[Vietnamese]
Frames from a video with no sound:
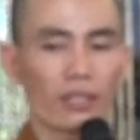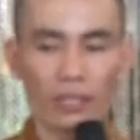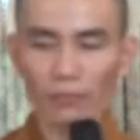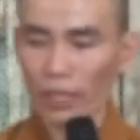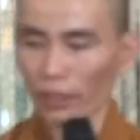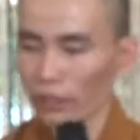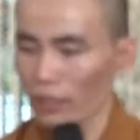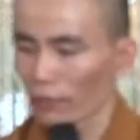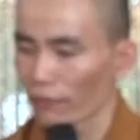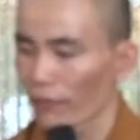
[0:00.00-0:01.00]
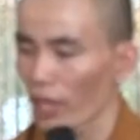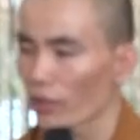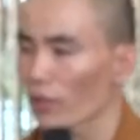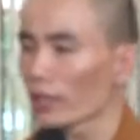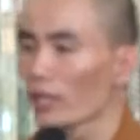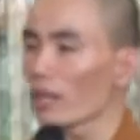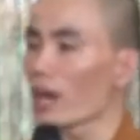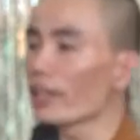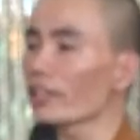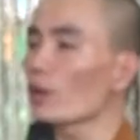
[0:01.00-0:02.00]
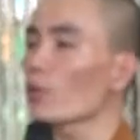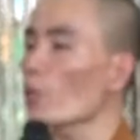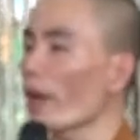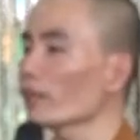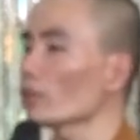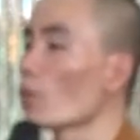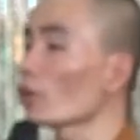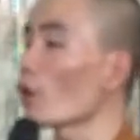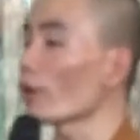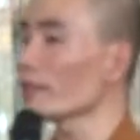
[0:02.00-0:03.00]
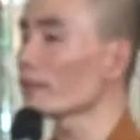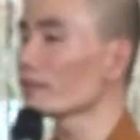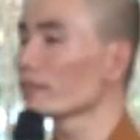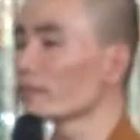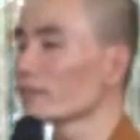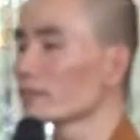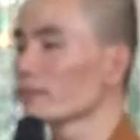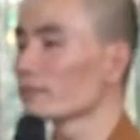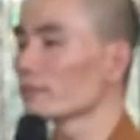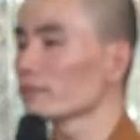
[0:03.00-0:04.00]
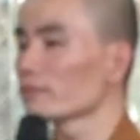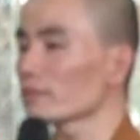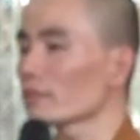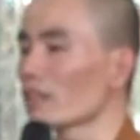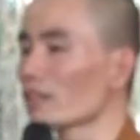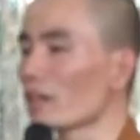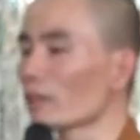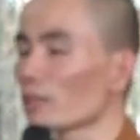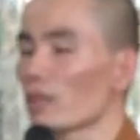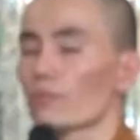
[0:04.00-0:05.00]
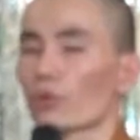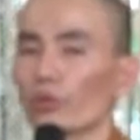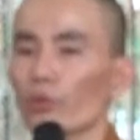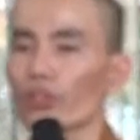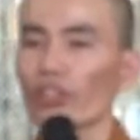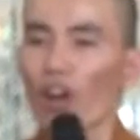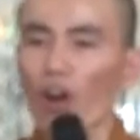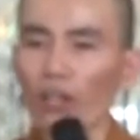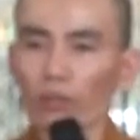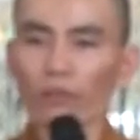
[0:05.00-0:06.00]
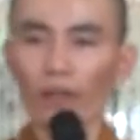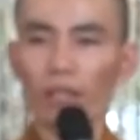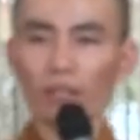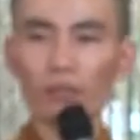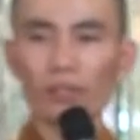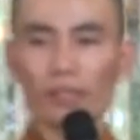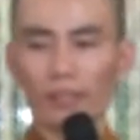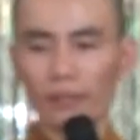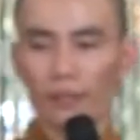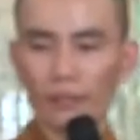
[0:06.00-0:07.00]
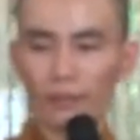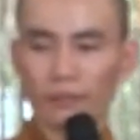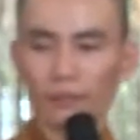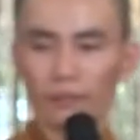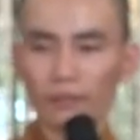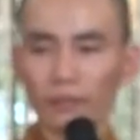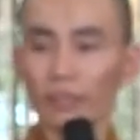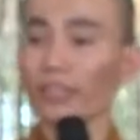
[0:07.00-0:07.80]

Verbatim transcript: Nhưng mà tới chừng về rồi, ở với nhau quen thuộc rồi, tự động một chút nhỏ nó cũng phản ứng luôn. Có